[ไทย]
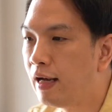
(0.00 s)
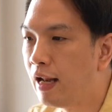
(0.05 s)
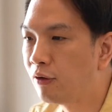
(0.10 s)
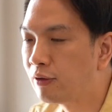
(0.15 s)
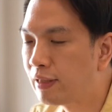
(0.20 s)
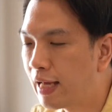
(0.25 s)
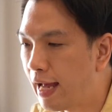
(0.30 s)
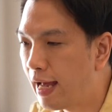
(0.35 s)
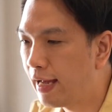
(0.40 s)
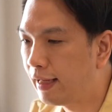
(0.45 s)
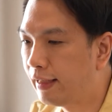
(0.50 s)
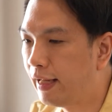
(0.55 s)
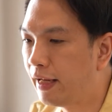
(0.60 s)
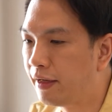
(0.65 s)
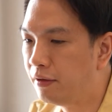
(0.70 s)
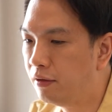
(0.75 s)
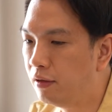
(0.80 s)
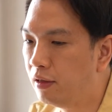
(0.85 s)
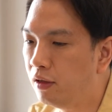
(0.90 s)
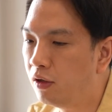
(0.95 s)
แล้วทาร์เก็ต
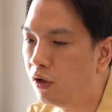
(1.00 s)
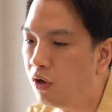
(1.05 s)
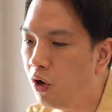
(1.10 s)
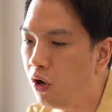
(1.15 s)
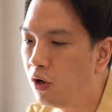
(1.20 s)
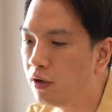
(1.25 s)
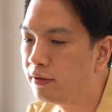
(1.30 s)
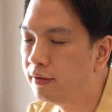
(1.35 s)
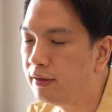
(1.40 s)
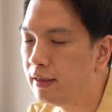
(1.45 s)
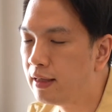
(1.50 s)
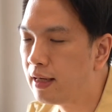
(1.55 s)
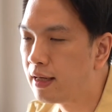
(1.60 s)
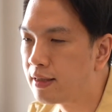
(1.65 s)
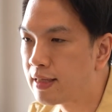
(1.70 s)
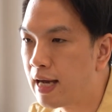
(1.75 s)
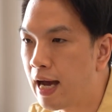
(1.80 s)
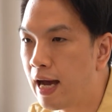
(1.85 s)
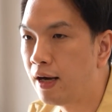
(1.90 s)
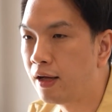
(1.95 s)
หนึ่งของสีรา
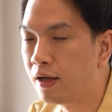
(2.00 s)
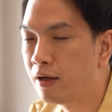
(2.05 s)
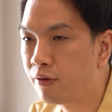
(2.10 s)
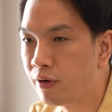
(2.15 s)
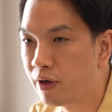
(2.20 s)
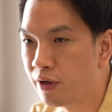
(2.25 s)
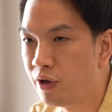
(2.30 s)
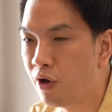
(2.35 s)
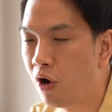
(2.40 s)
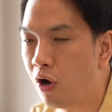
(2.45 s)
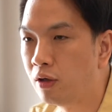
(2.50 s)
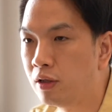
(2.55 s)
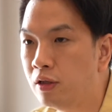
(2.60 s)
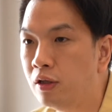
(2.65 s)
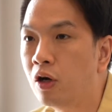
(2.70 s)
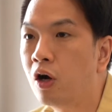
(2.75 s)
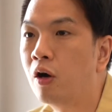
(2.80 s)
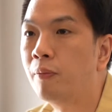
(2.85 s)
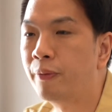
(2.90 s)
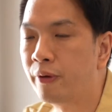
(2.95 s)
ชาแล้วก็ระยองคื
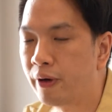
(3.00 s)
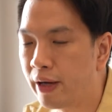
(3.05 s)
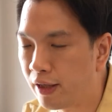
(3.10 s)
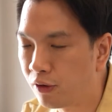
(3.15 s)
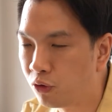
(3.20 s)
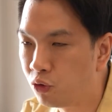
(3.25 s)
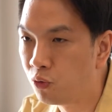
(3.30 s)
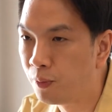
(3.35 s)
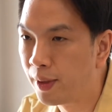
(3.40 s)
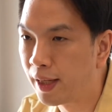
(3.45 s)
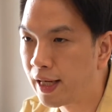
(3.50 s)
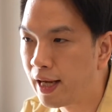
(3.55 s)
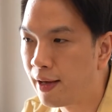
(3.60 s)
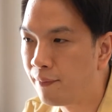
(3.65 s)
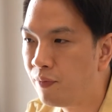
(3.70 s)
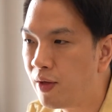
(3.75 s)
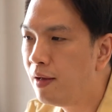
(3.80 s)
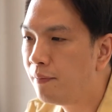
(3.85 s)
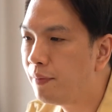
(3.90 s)
อคอร์เปอเรทถูกไหมครับ